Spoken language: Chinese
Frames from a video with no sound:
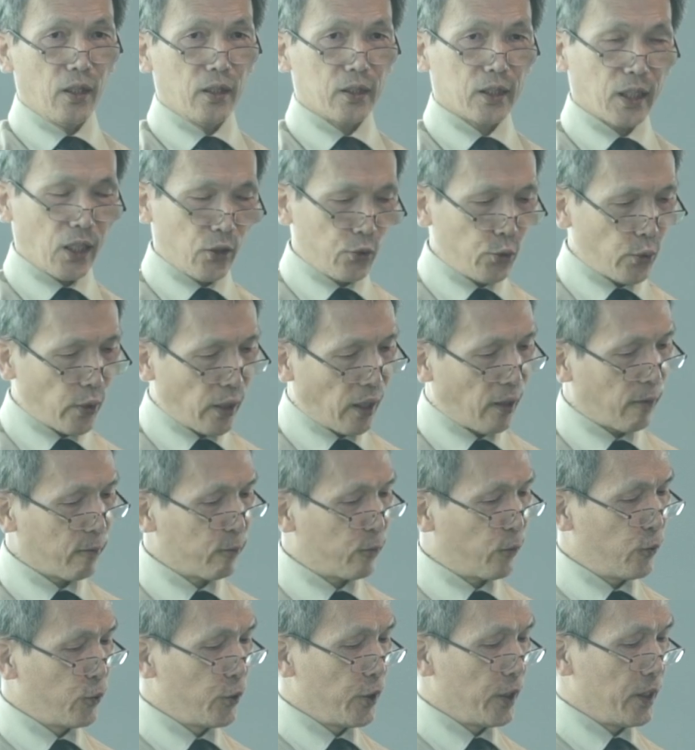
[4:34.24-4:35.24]
在约翰
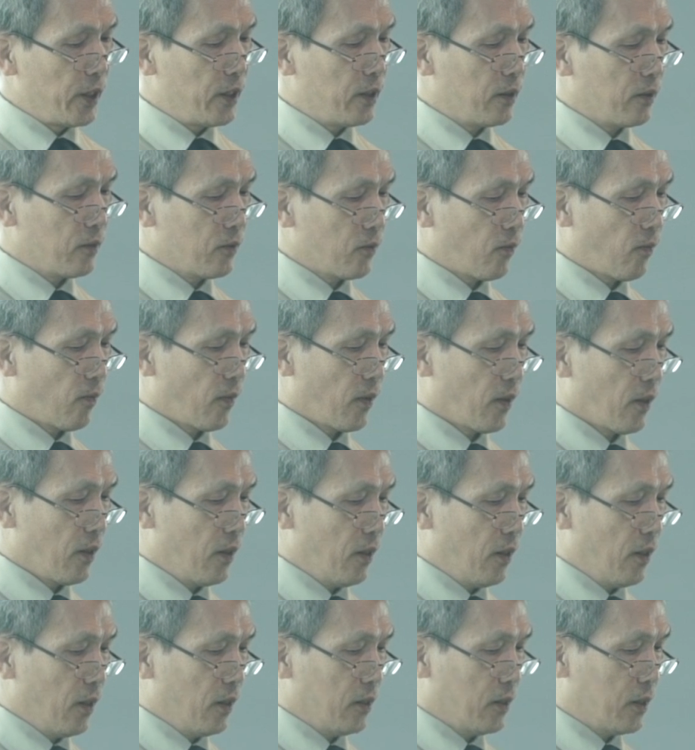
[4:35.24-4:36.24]
福音
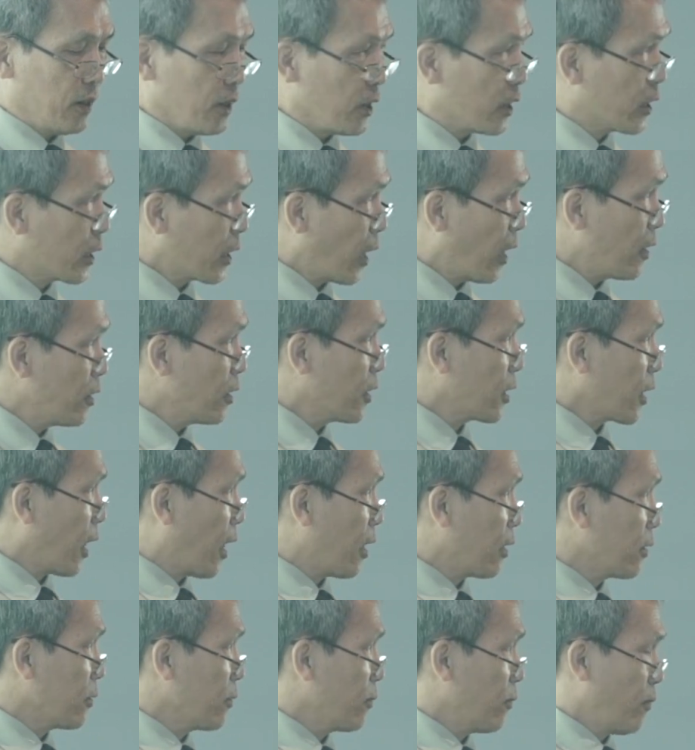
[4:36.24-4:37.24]
第三
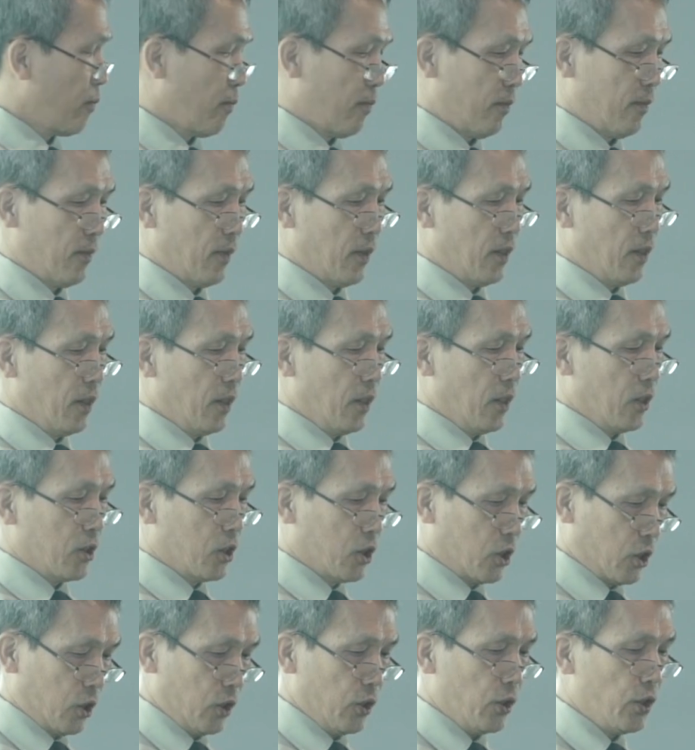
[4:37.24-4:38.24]
章
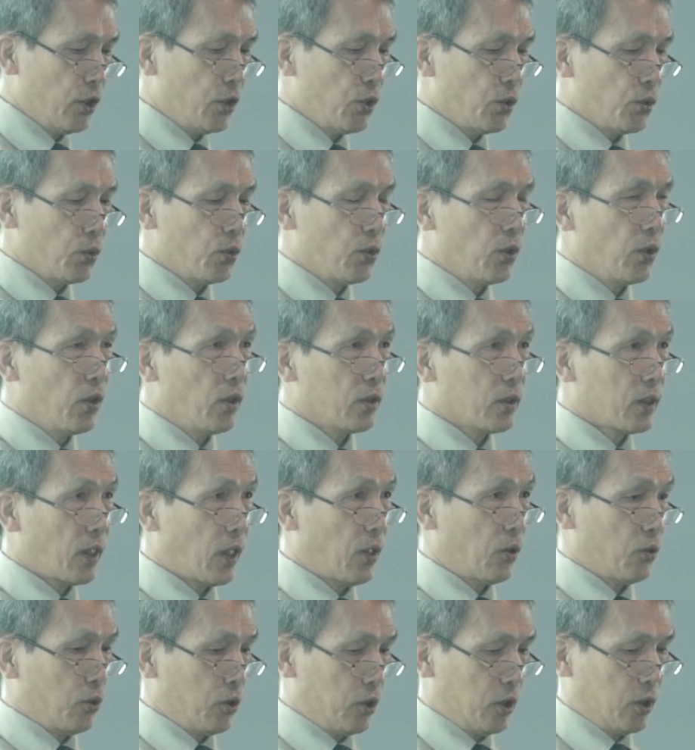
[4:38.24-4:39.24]
十六
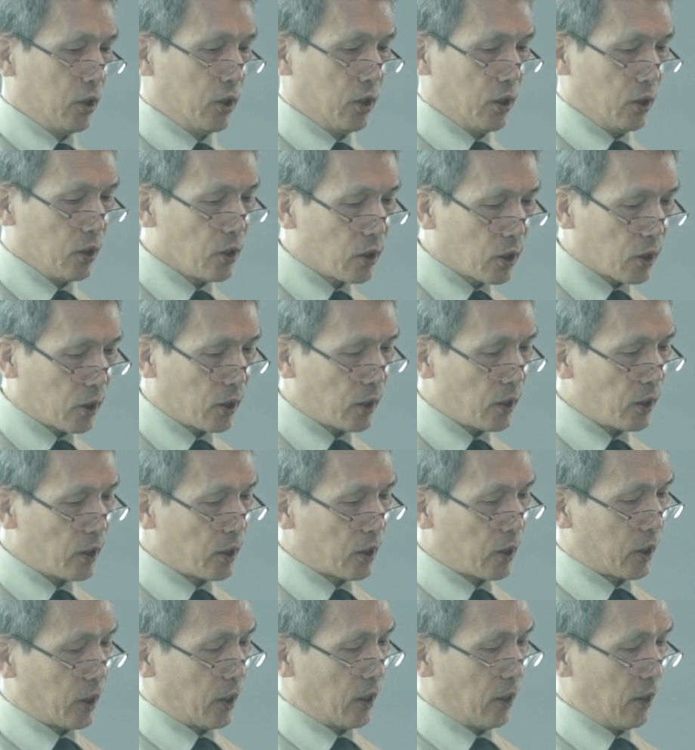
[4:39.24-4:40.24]
到十七
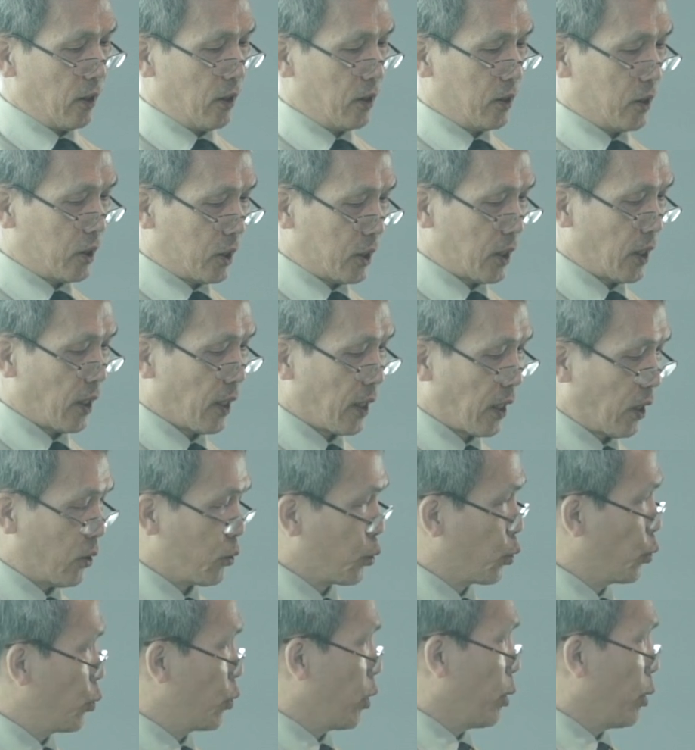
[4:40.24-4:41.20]
节，这样告诉